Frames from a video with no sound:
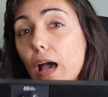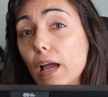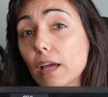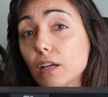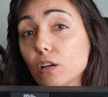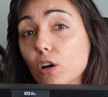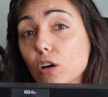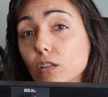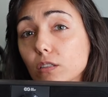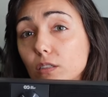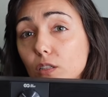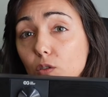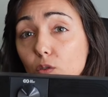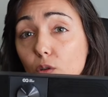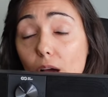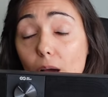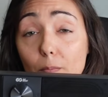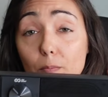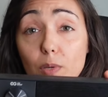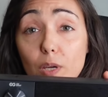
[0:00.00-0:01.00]
Ha inoltre
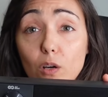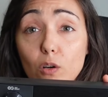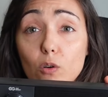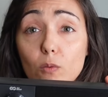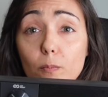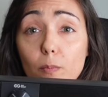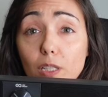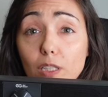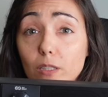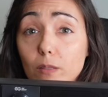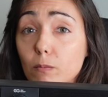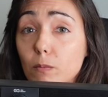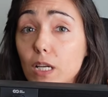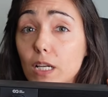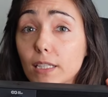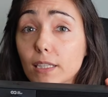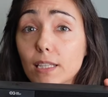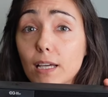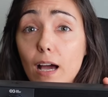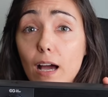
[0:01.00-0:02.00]
un'ampia
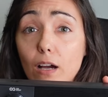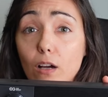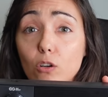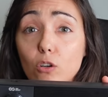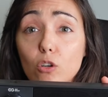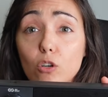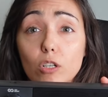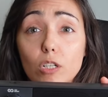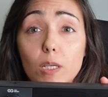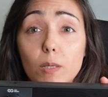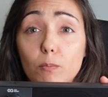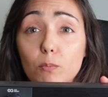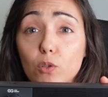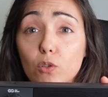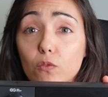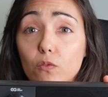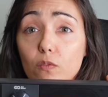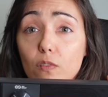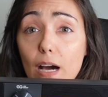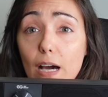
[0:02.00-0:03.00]
compatibilità con i
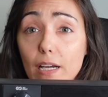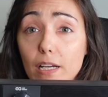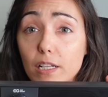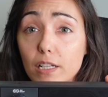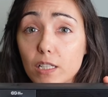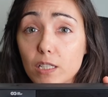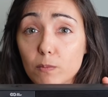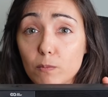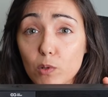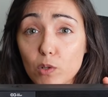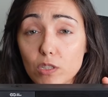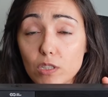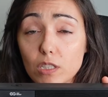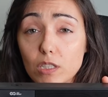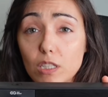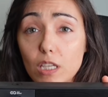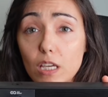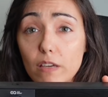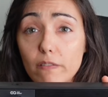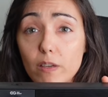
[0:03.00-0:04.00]
più vari
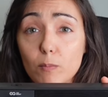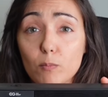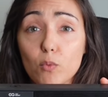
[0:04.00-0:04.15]
dispositivi,